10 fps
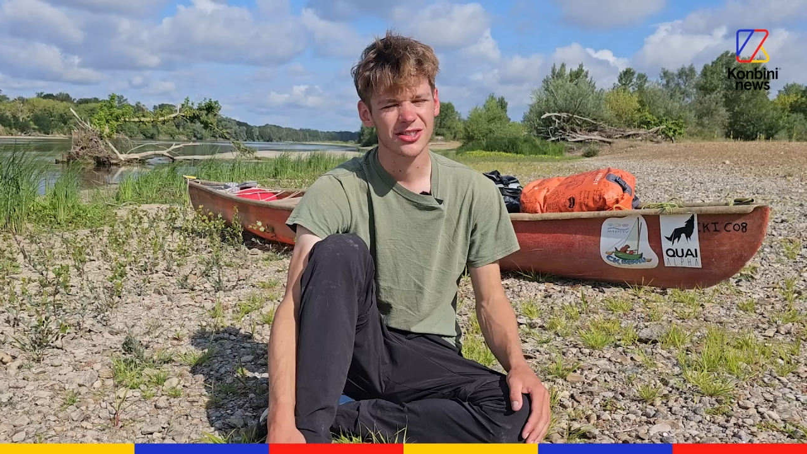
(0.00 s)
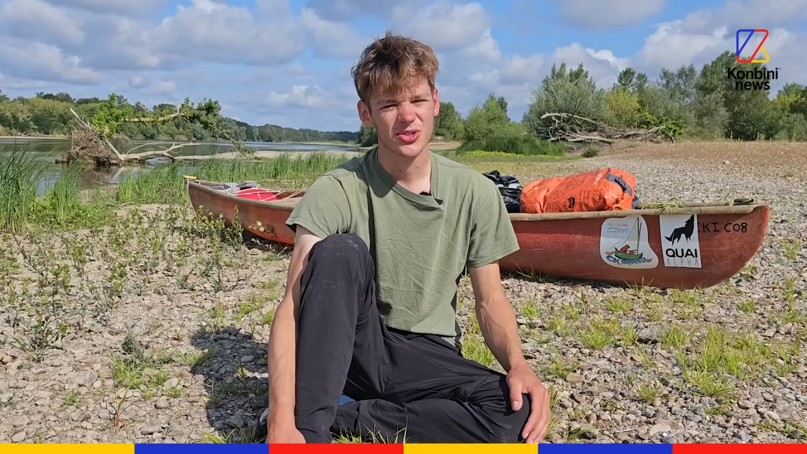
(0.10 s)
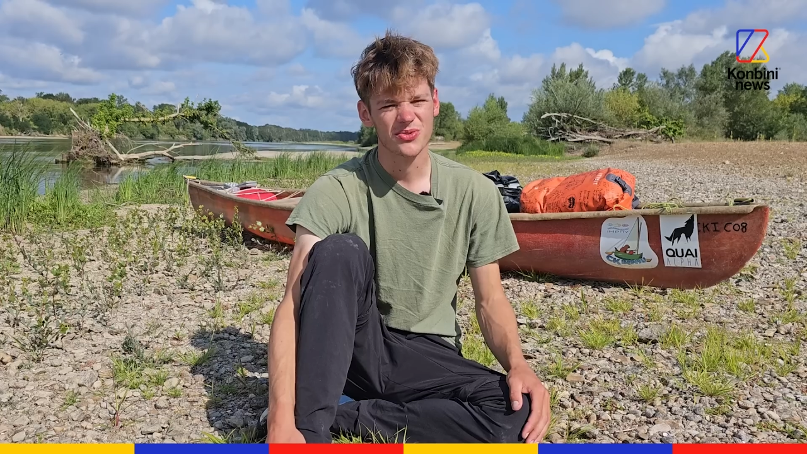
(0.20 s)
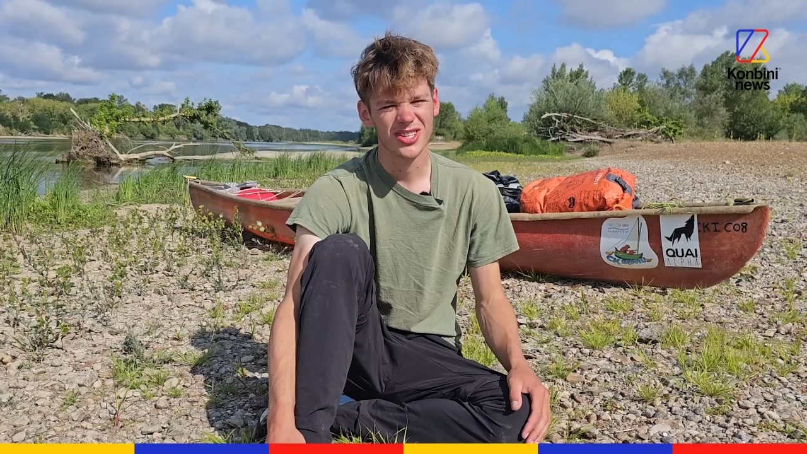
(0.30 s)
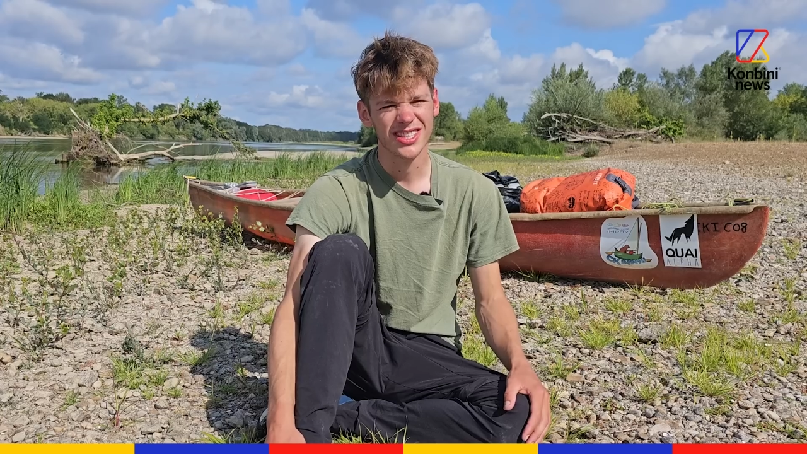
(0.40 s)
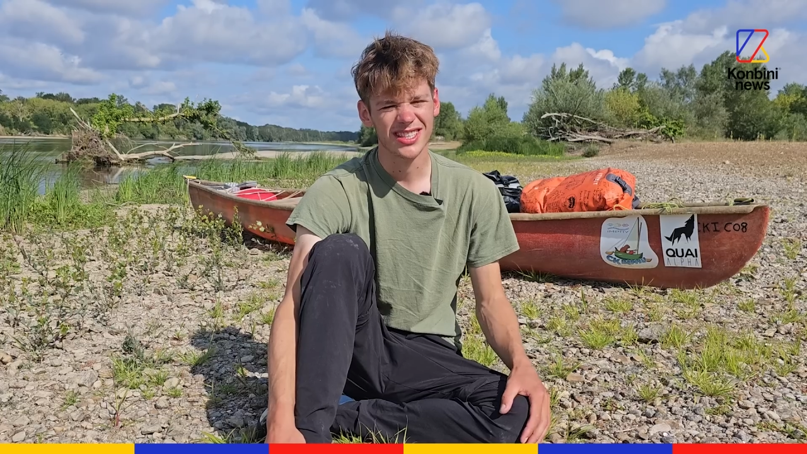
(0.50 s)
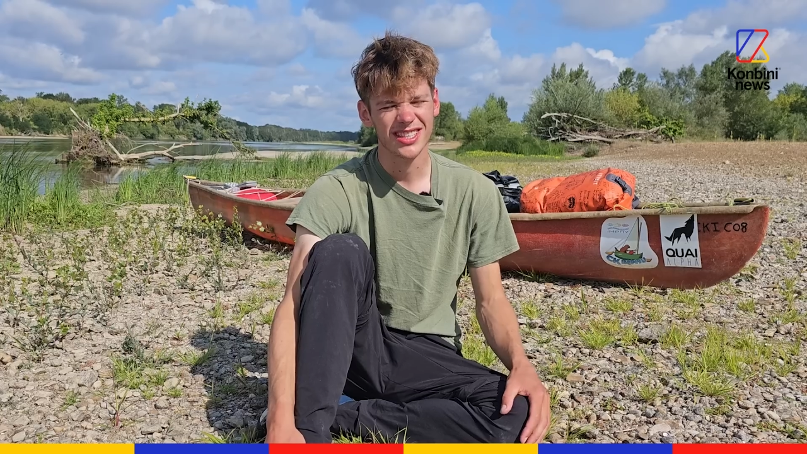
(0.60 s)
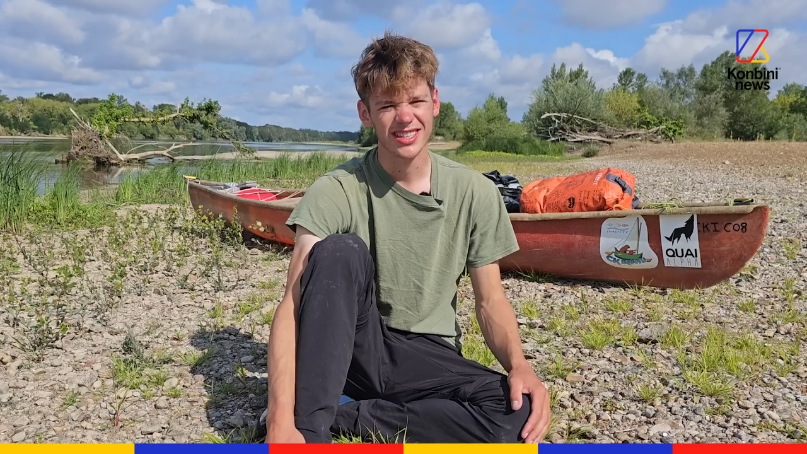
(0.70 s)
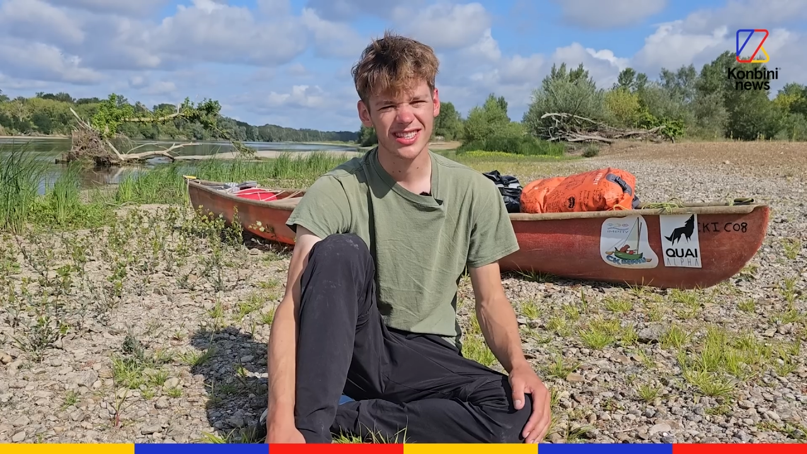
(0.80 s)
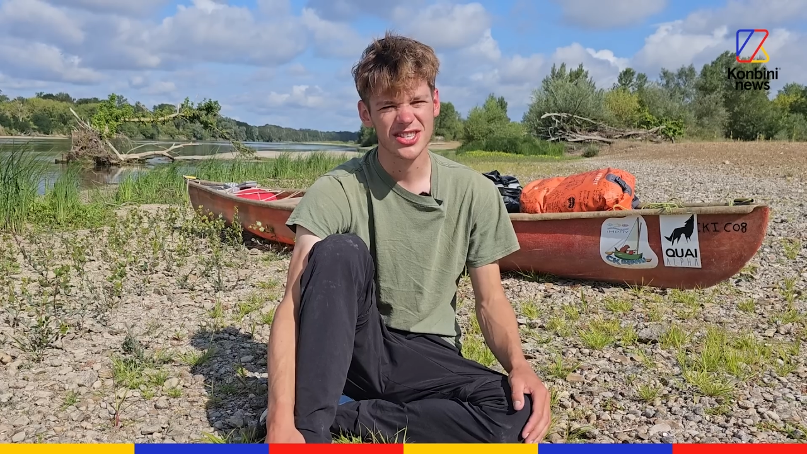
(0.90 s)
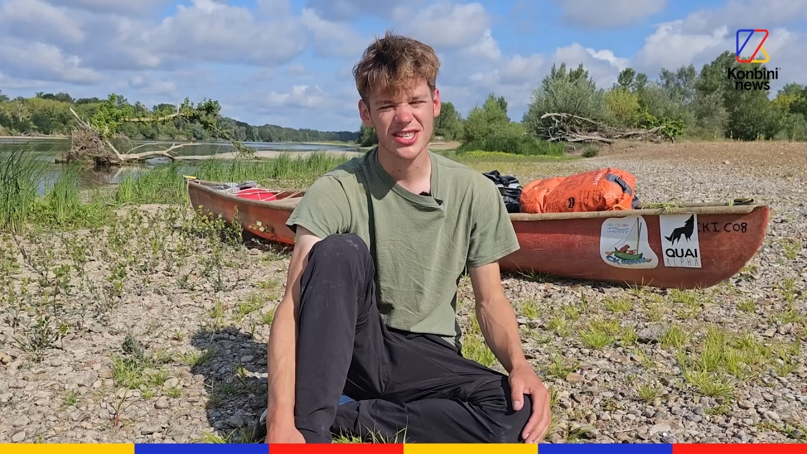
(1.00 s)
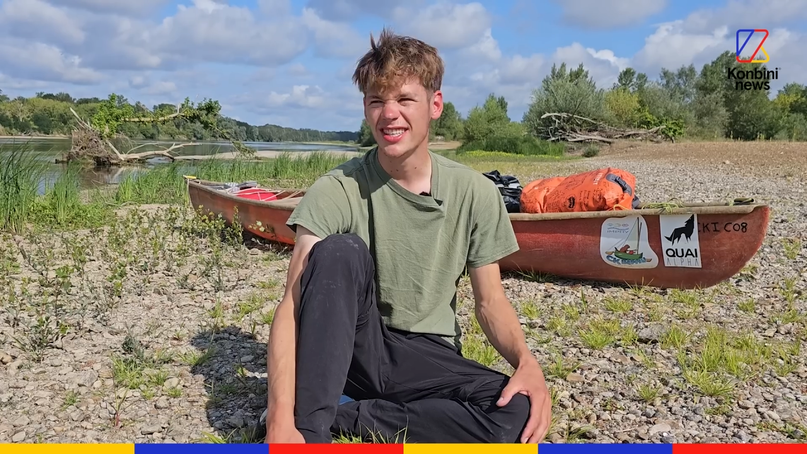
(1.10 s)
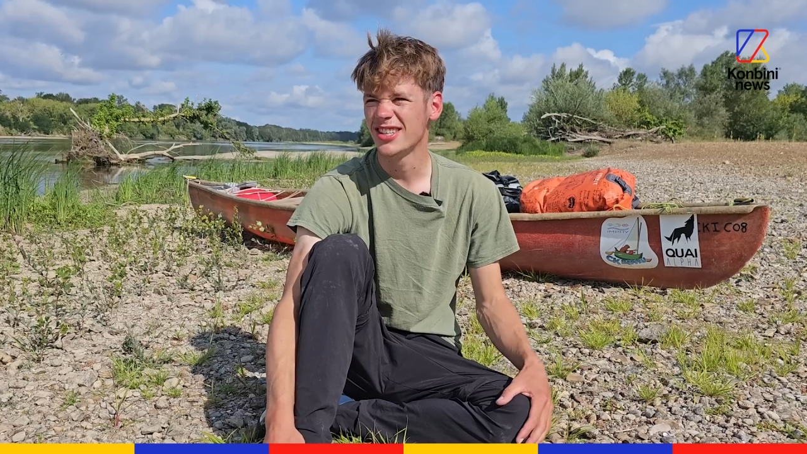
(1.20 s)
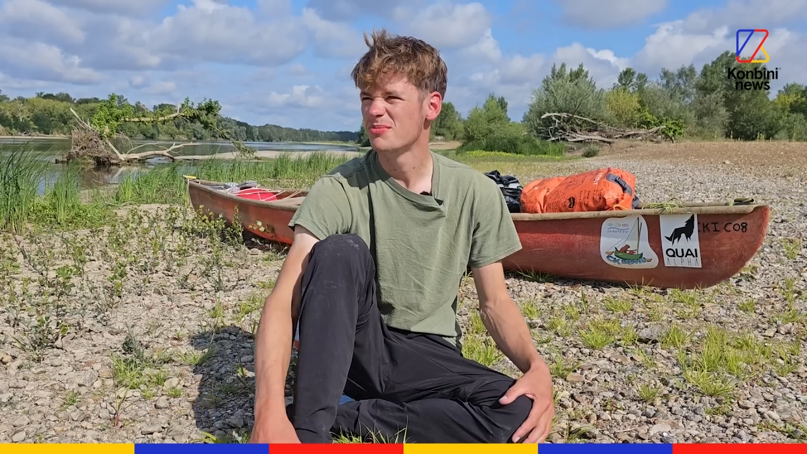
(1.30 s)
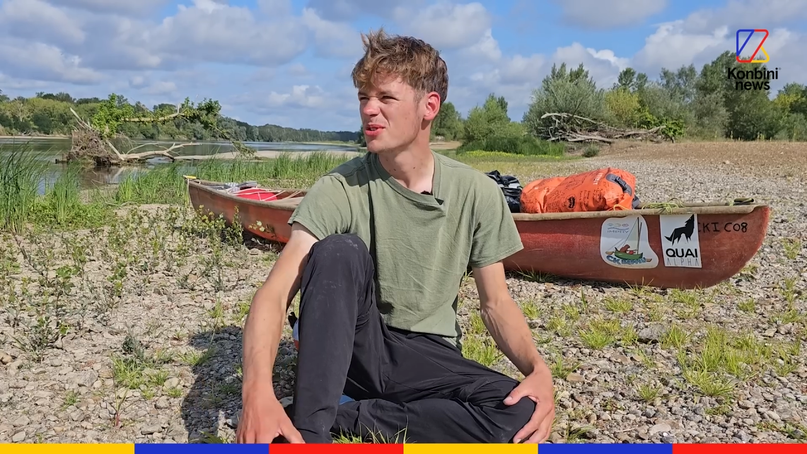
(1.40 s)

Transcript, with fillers: Quand je vois des déchets au